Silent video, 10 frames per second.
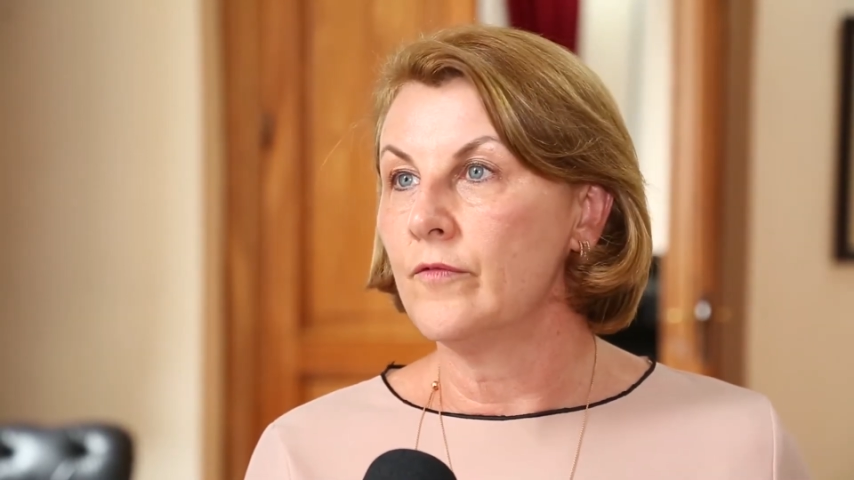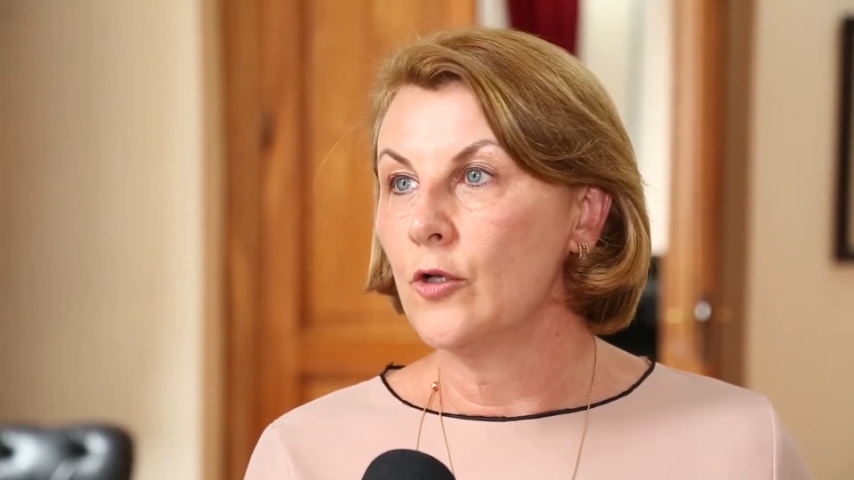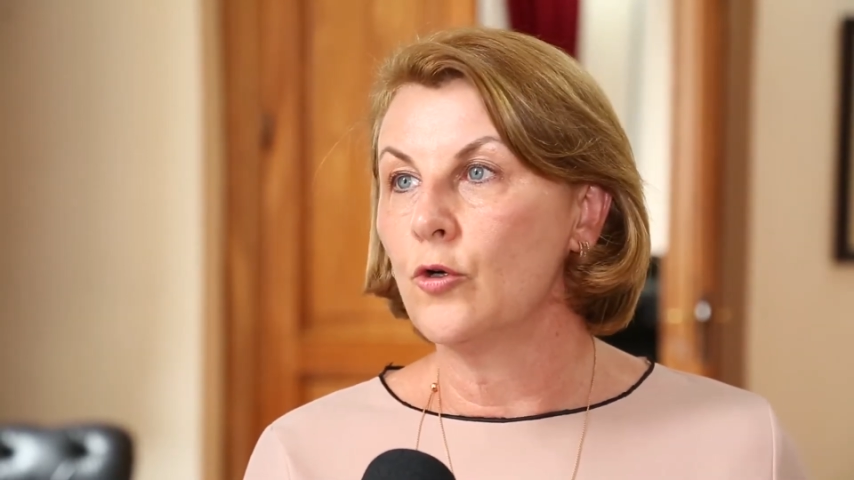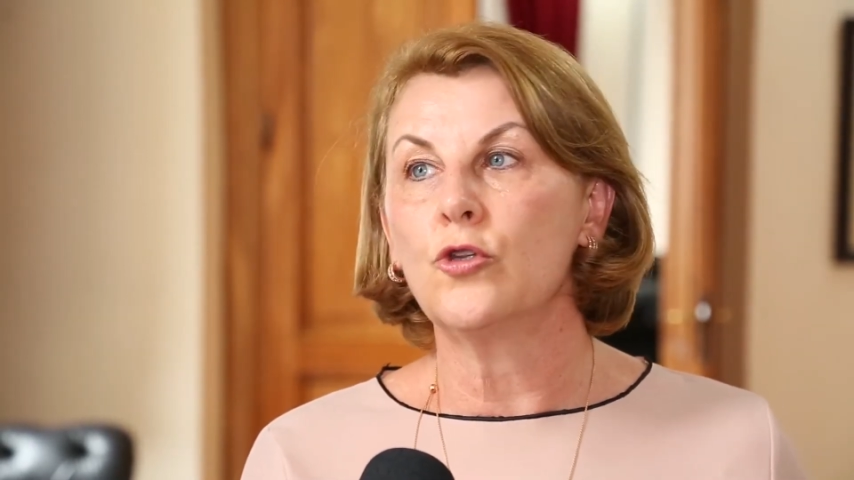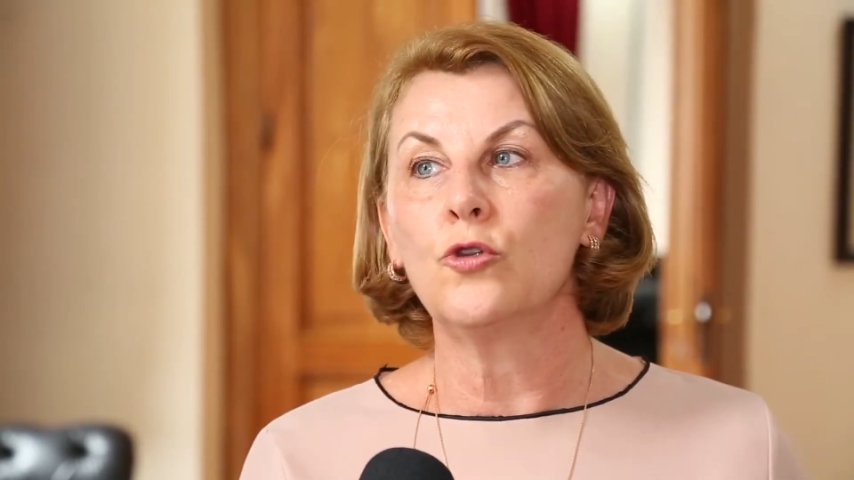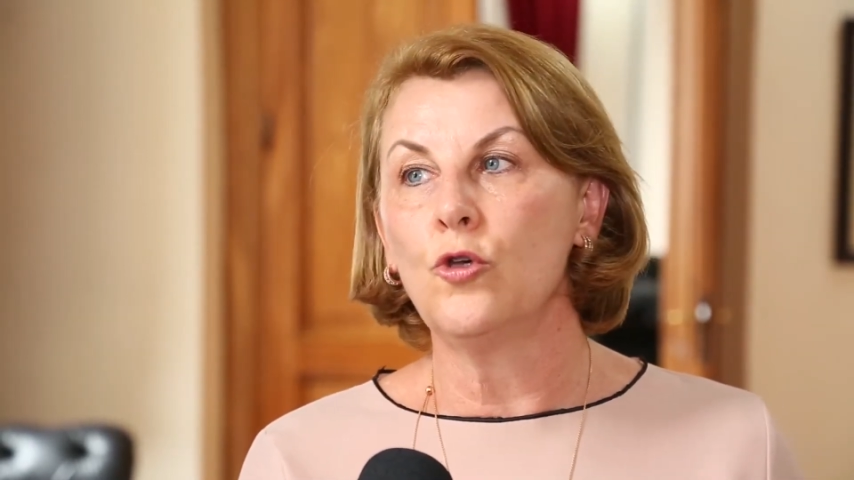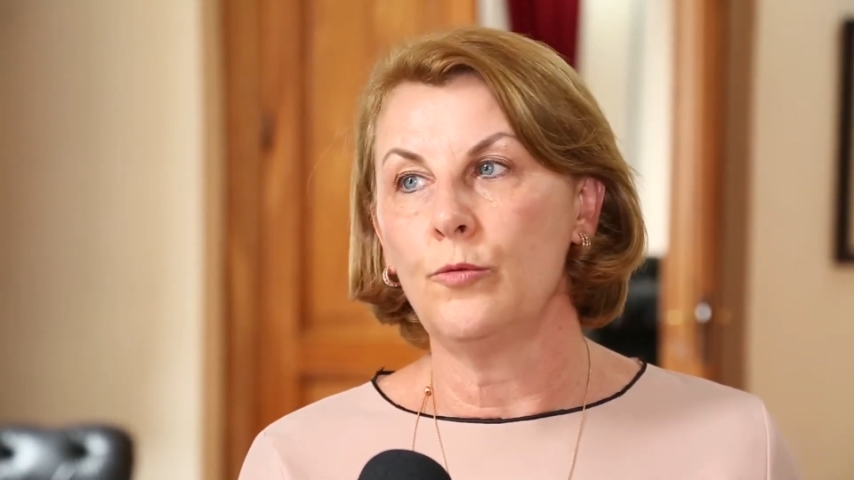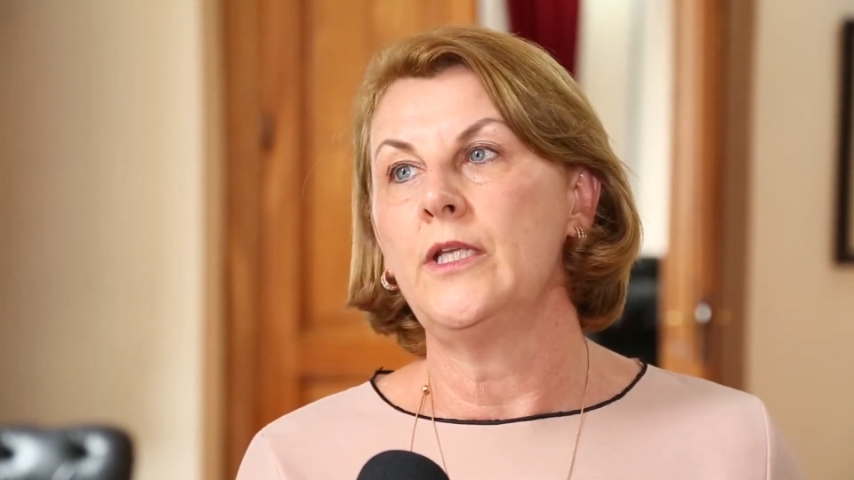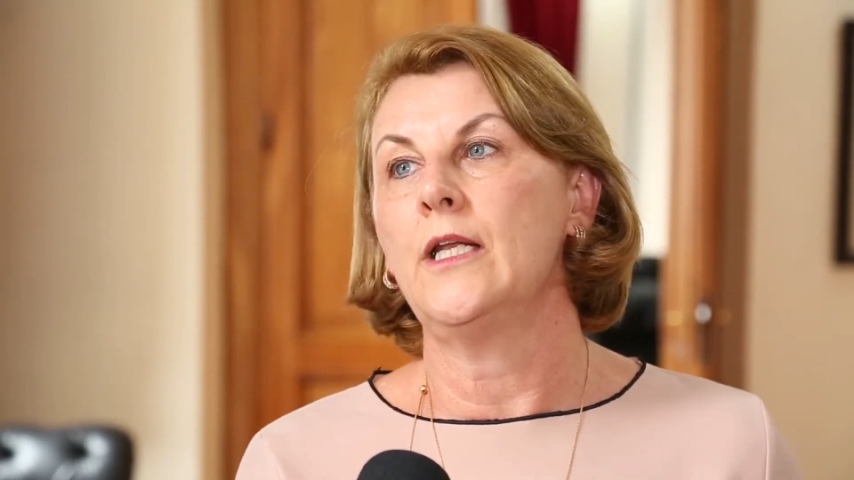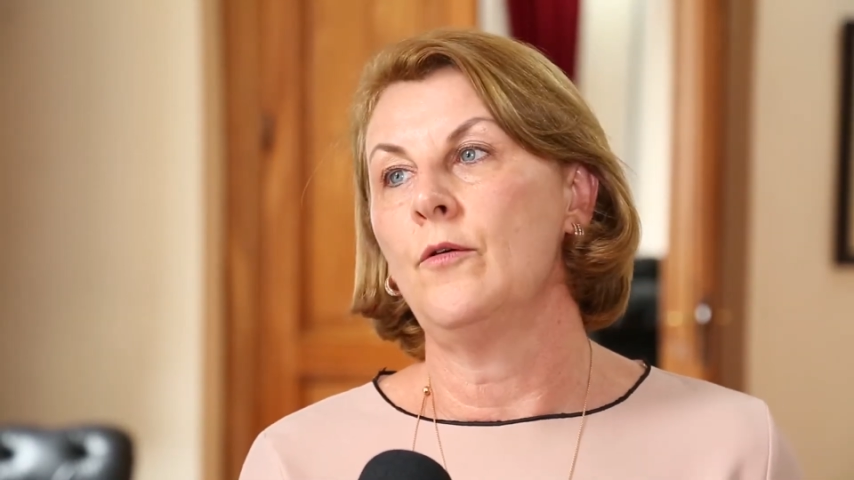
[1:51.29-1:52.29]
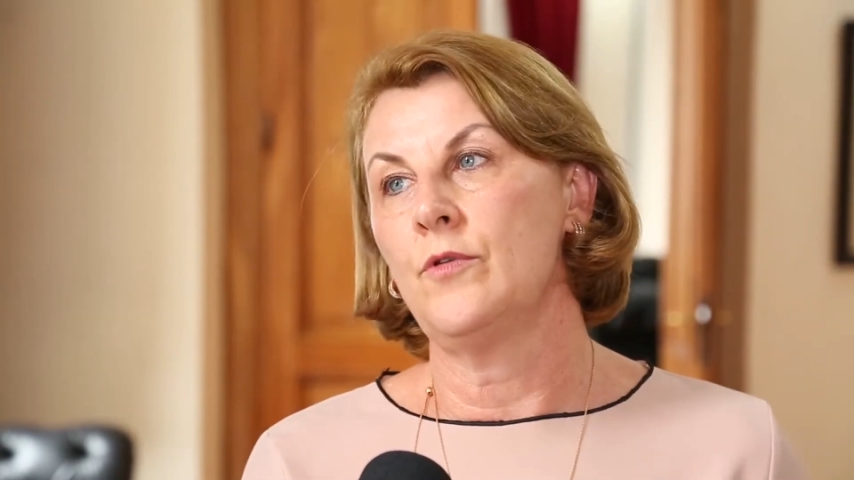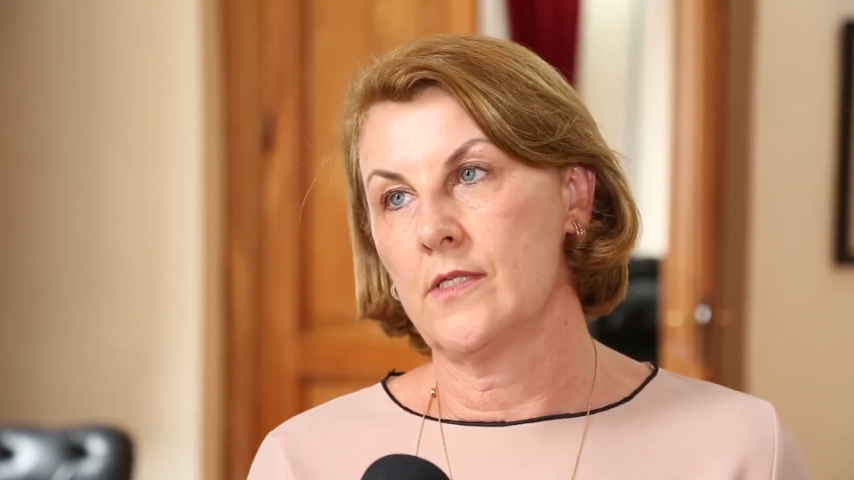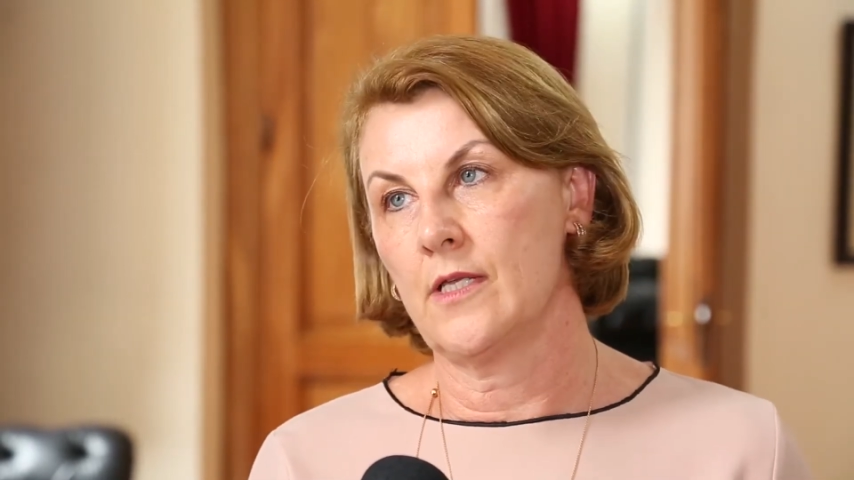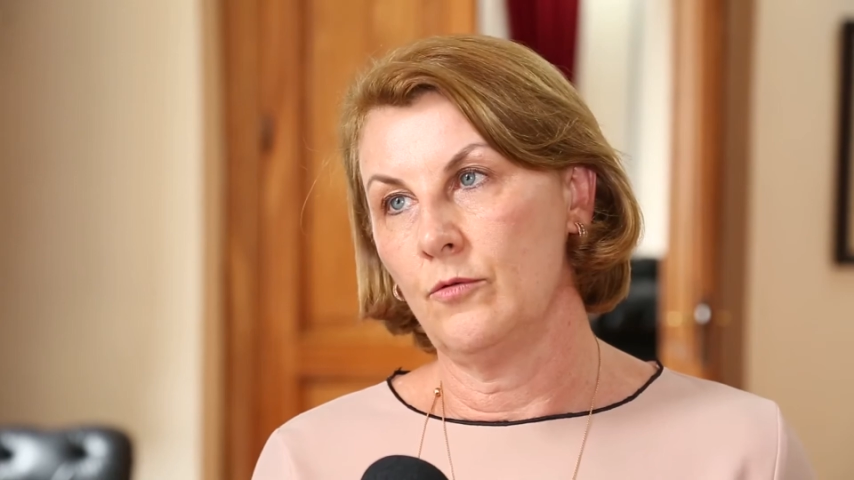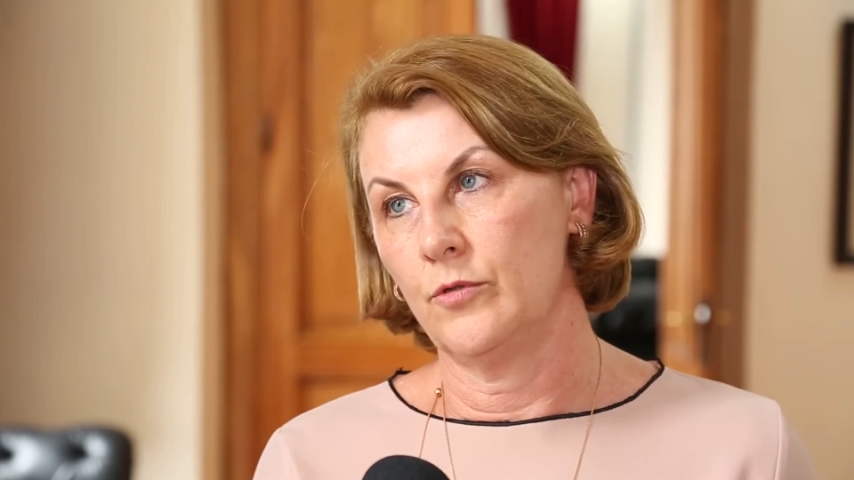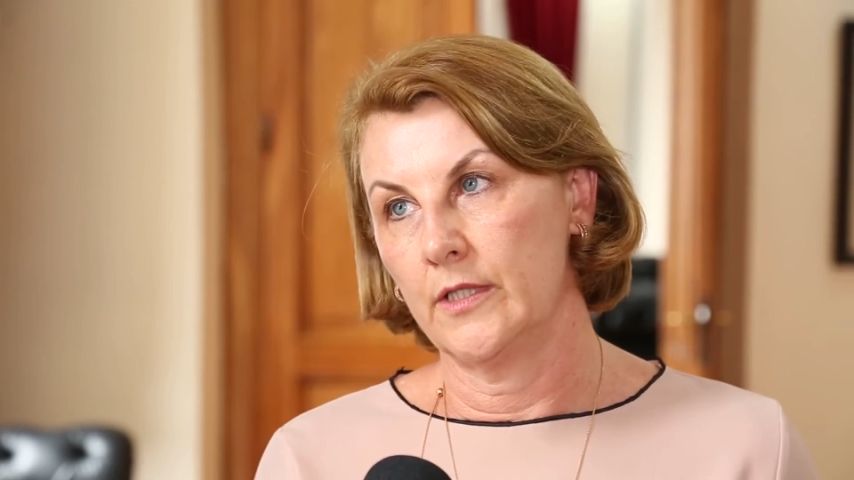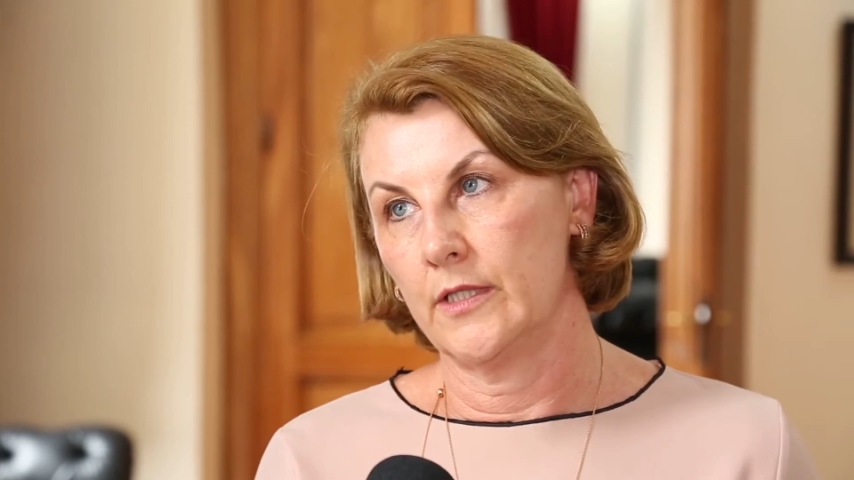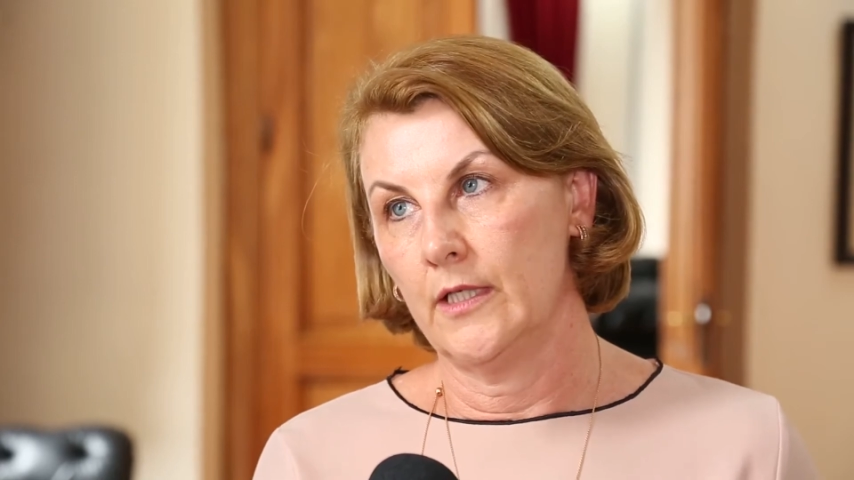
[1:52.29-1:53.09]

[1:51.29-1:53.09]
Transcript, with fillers: valor nominal em saúde.